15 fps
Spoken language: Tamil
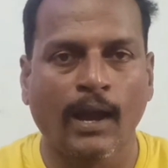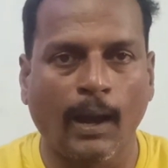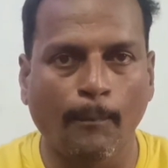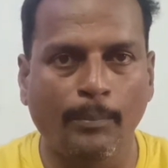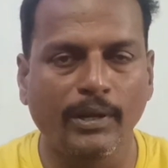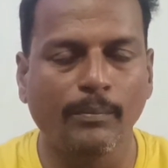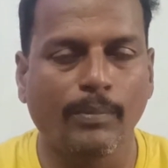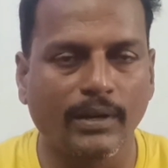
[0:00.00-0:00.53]

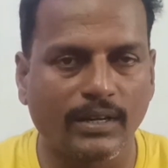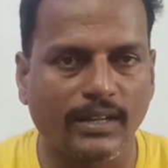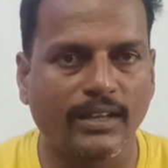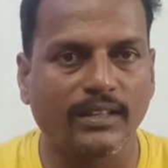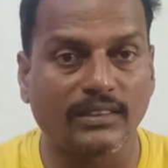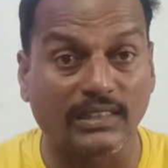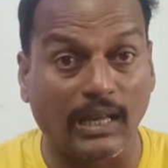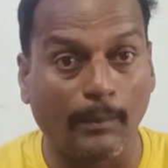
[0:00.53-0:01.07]
அப்படிப்பட்ட
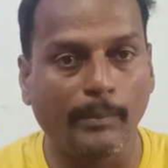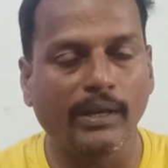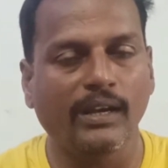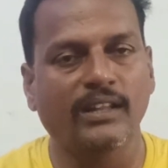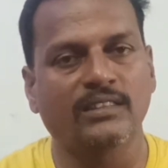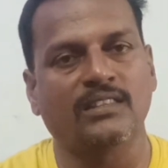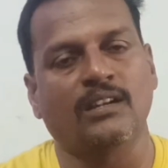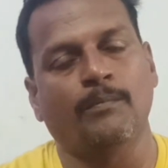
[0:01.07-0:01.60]

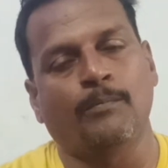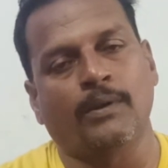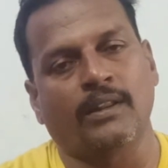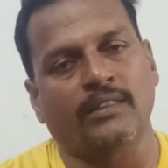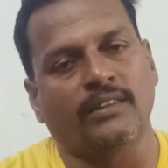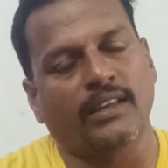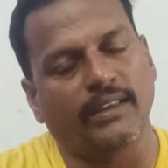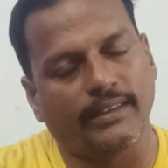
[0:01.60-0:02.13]
தமிழினத்தில்
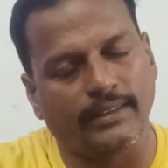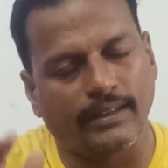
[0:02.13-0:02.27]
பிறந்த